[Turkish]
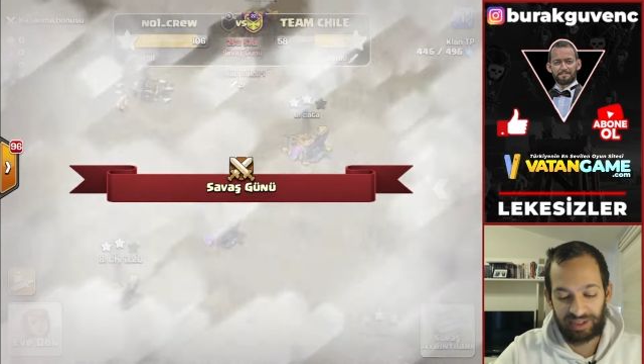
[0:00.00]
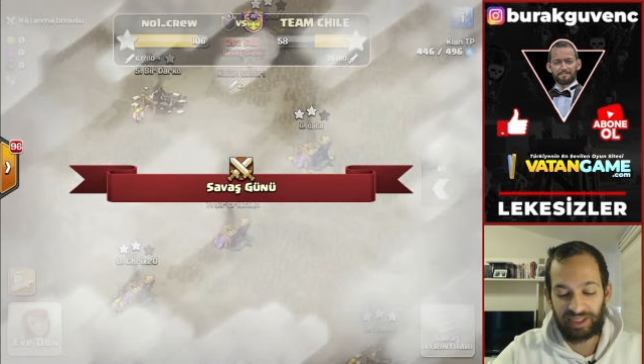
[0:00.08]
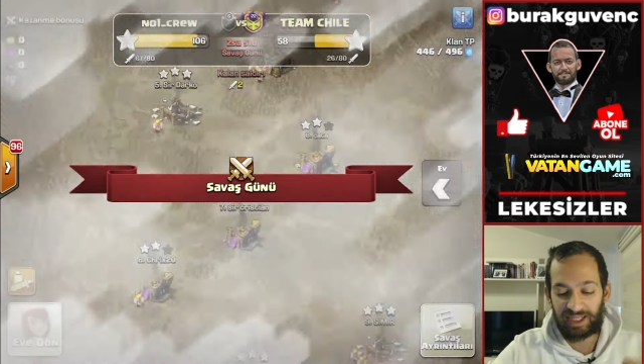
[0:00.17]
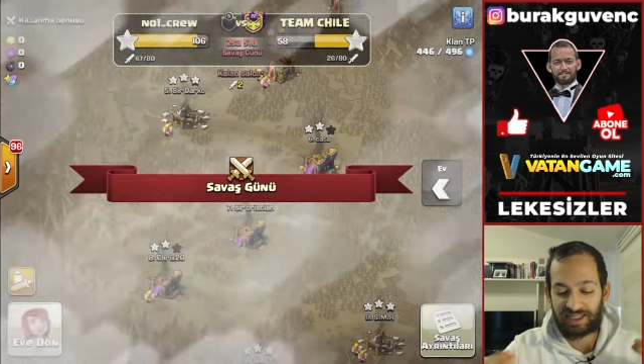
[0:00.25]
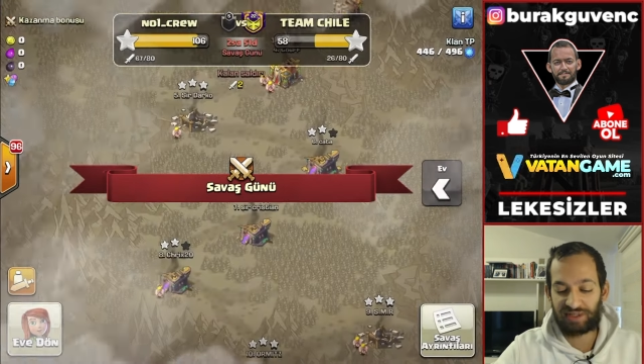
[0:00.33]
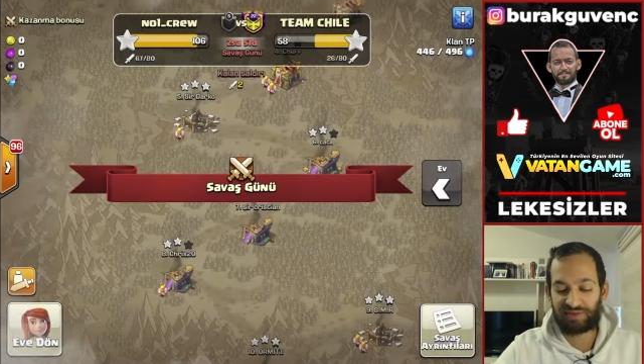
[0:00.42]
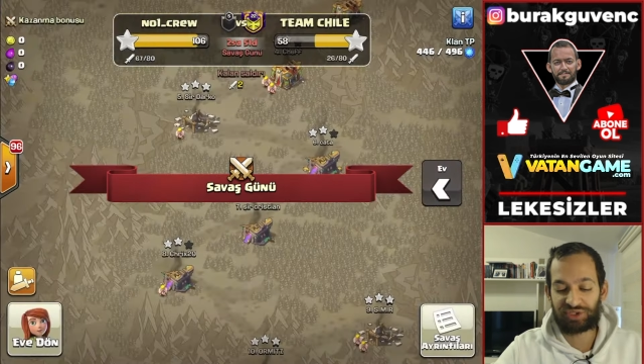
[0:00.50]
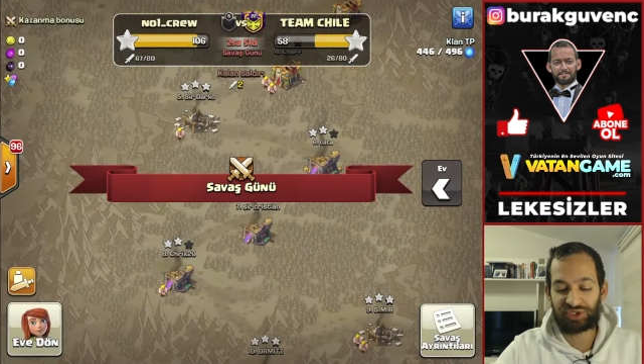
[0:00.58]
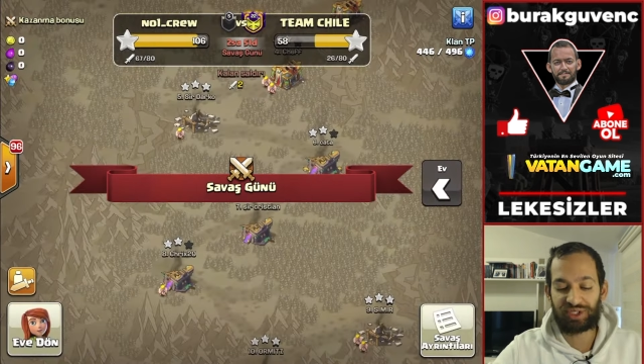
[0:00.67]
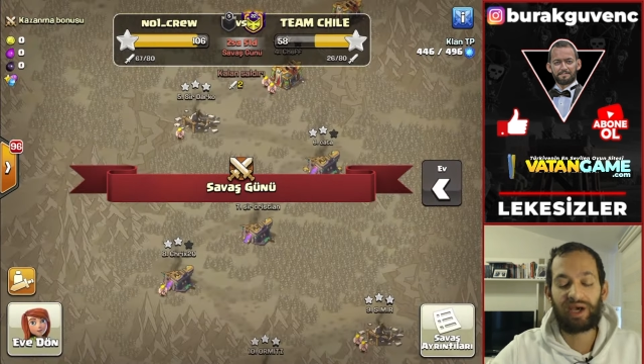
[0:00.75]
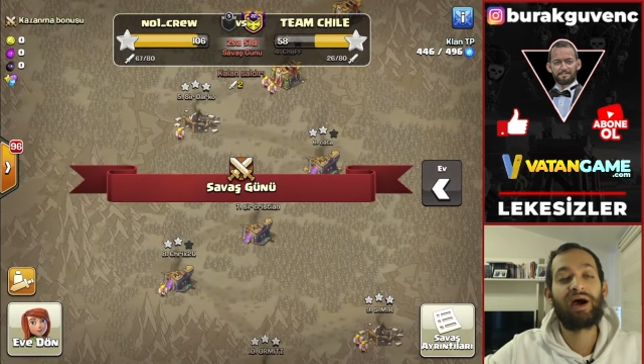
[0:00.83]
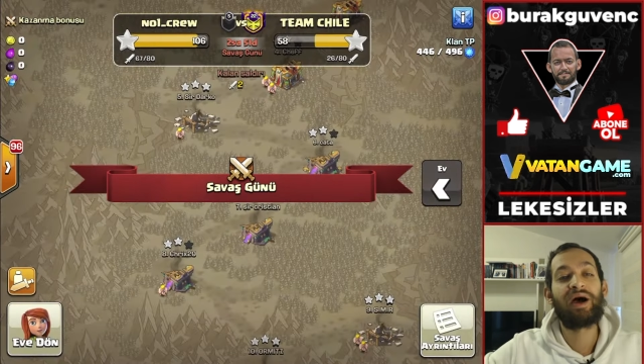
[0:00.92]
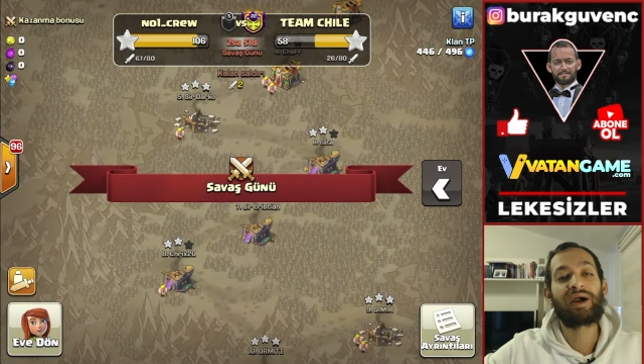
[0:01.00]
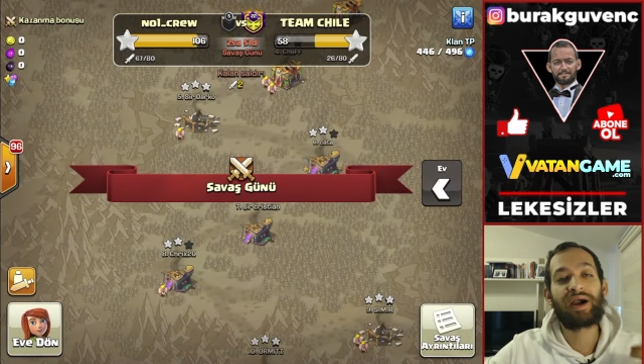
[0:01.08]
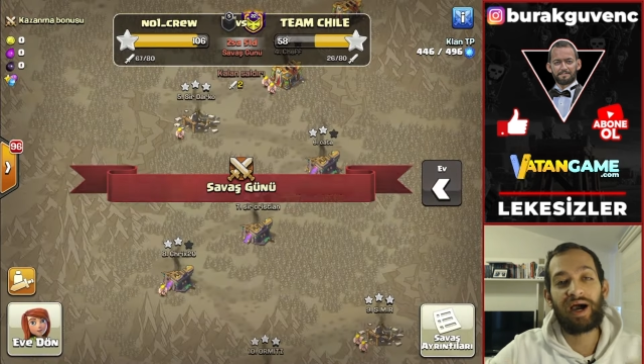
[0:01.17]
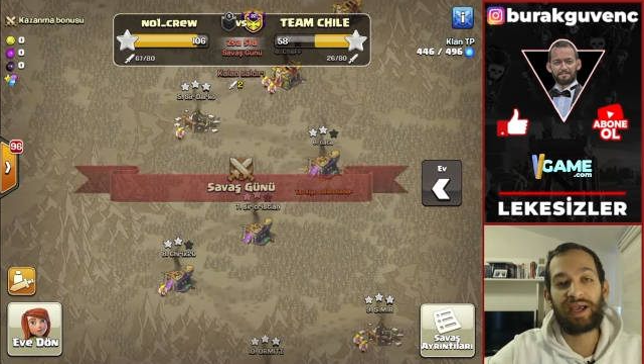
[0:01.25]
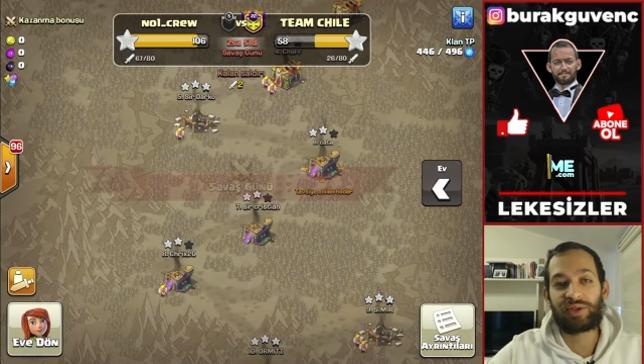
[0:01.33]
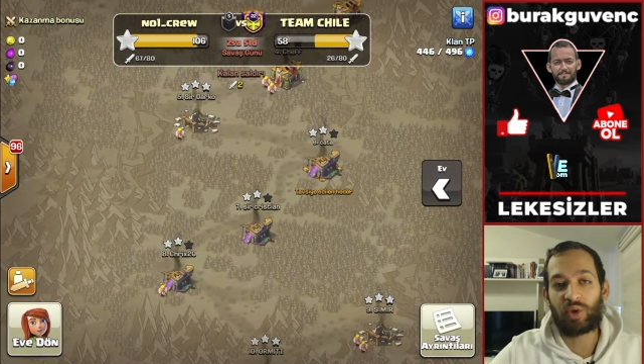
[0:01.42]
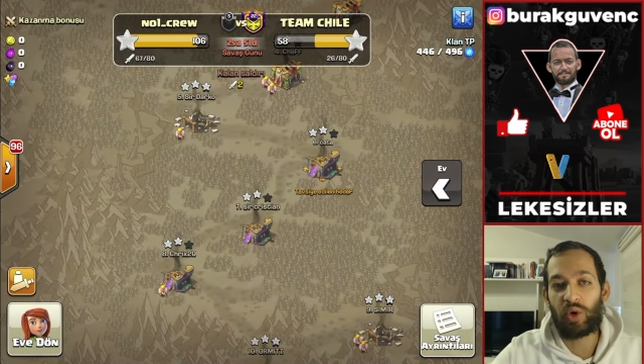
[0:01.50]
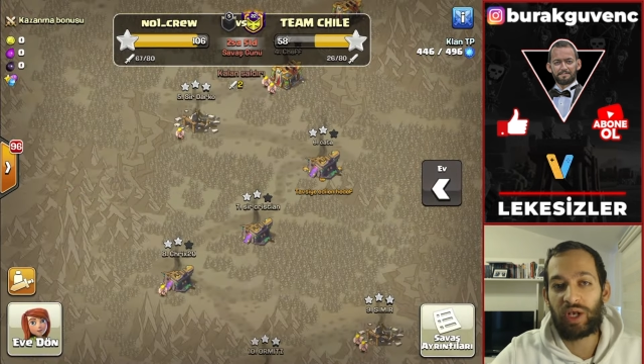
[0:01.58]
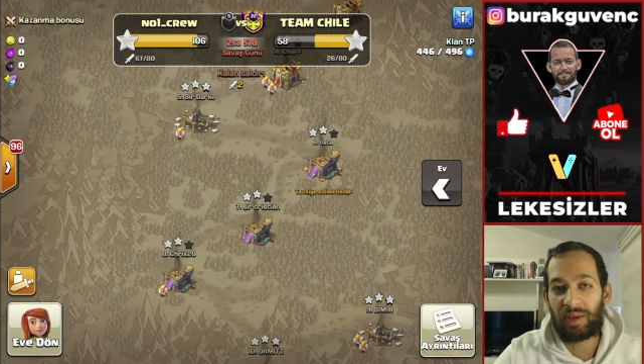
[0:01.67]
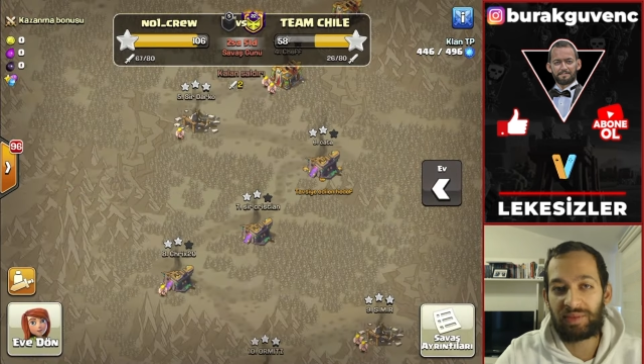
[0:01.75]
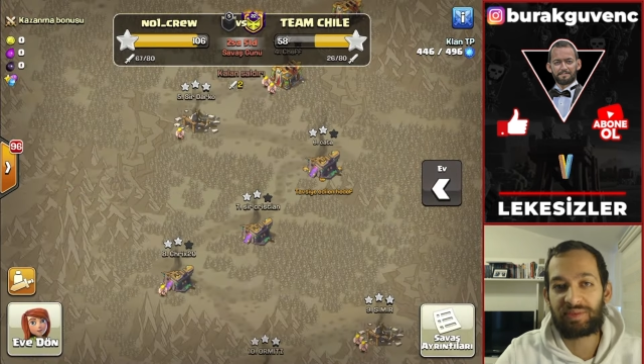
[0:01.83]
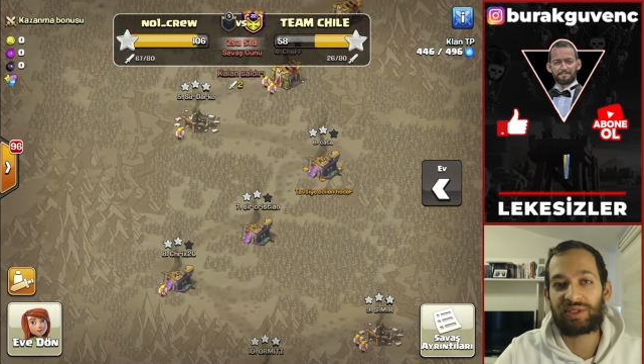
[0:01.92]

Klan savaşında gayet önemli